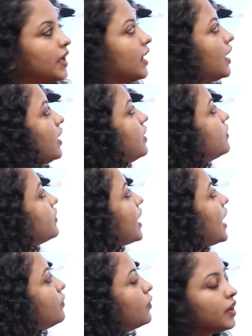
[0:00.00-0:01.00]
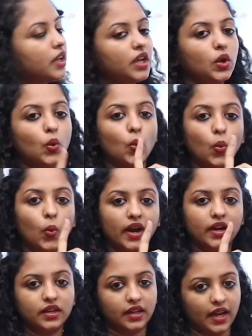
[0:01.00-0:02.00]
ஏன்னா வி ஹாவ் ஒன்லி
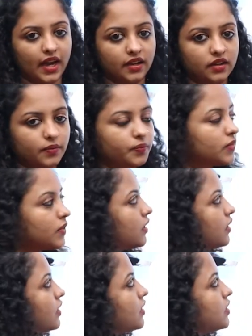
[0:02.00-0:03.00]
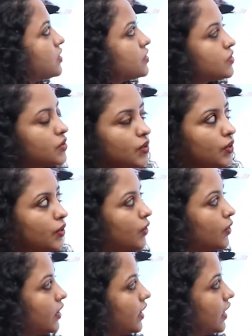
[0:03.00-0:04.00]
ஒன் கேட் ஸோ
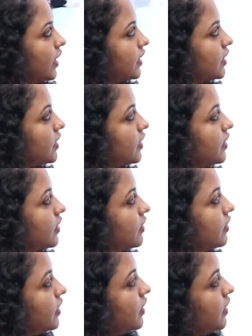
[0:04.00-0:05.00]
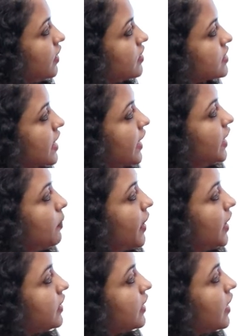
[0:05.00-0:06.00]
இந்த ஸ்லைடில்
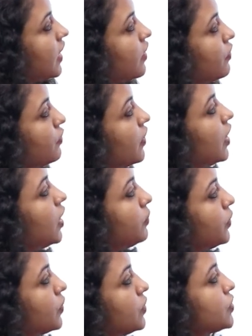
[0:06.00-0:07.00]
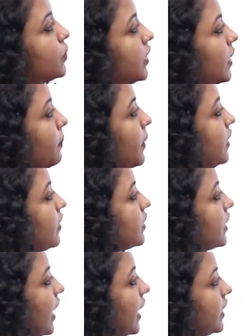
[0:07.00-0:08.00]
பார்த்தீங்கன்னா வேர்ப் யூஸ்ட் உட் டிபெண்ட்
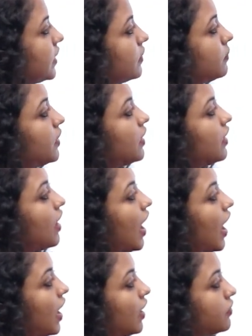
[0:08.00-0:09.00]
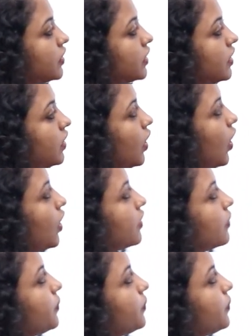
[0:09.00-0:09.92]
ஆன் தி ஐட்டம் ஆஃப்டர் ஆர்